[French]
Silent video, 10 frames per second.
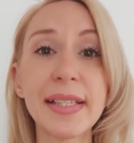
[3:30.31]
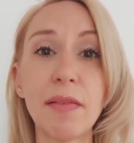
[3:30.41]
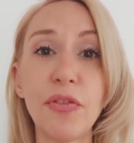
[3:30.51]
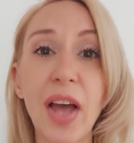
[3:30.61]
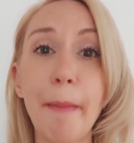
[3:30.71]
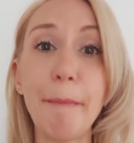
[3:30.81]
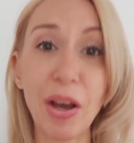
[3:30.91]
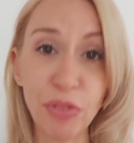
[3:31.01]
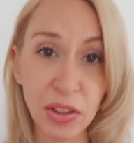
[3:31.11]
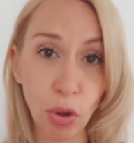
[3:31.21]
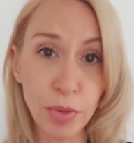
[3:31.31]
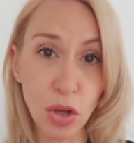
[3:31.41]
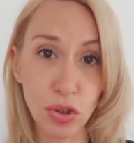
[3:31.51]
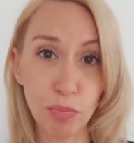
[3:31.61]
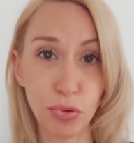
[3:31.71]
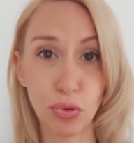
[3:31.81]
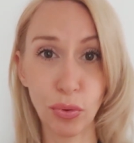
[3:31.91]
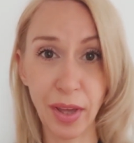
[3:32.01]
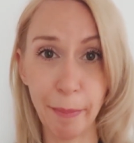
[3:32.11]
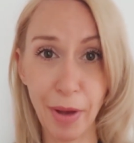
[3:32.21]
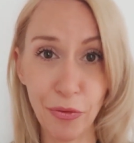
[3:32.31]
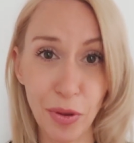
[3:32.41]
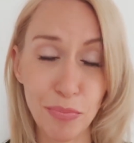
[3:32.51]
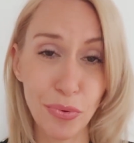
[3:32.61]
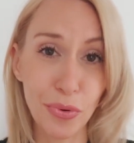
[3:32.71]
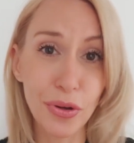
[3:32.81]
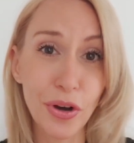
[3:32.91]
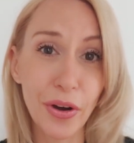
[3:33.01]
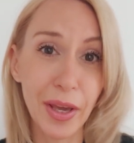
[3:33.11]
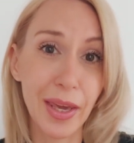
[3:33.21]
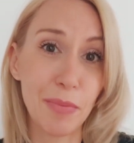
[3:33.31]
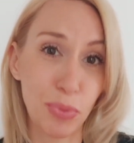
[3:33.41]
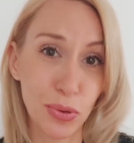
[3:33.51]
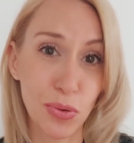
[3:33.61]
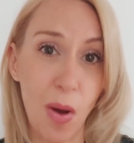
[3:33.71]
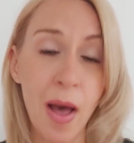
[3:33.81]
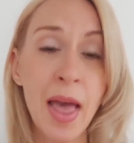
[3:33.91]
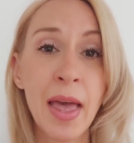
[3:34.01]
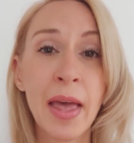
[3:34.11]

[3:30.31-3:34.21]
Ça va faire un parfum d'ambiance plutôt qu'un parfum pour le corps et, pour soi.